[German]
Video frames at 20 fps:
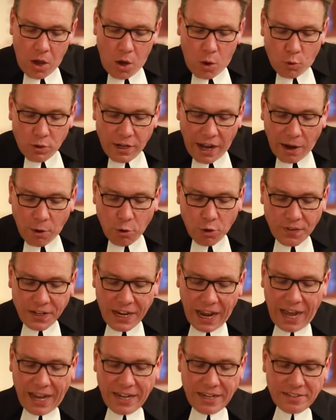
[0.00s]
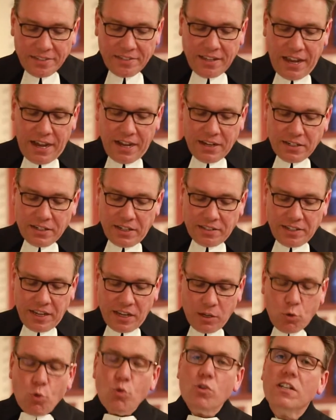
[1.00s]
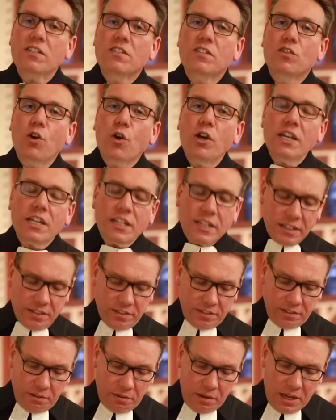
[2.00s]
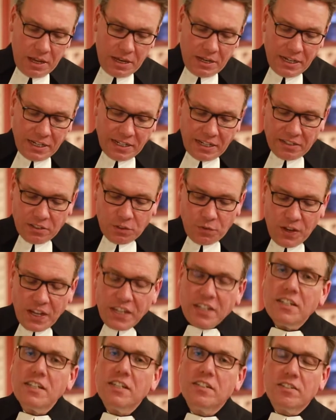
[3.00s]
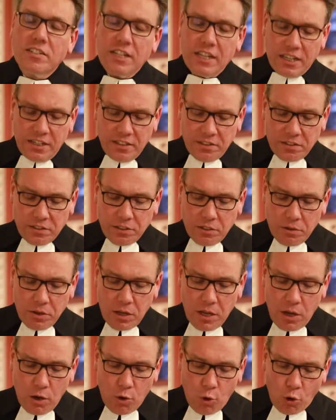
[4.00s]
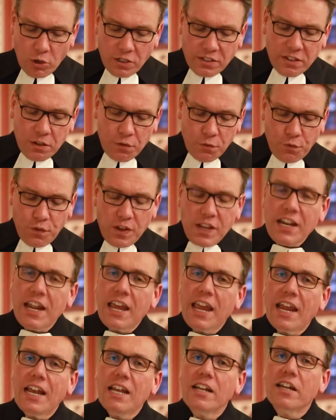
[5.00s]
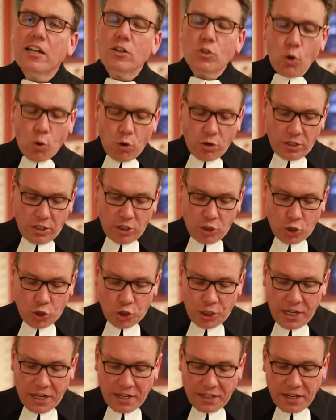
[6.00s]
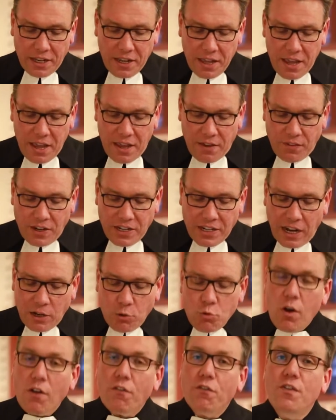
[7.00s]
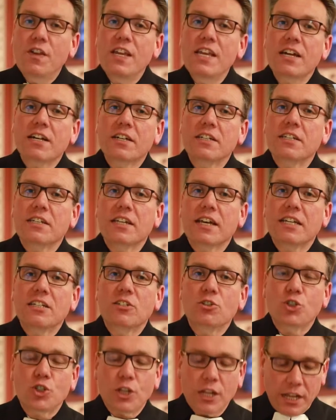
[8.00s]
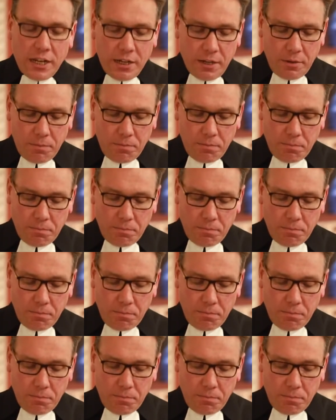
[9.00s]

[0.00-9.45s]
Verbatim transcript: Und auch wenn alle sagen, dass ein gutes Zeugnis nicht das Wichtigste ist, runzeln viele Eltern doch die Stirn, wenn da nur Vieren drinstehen.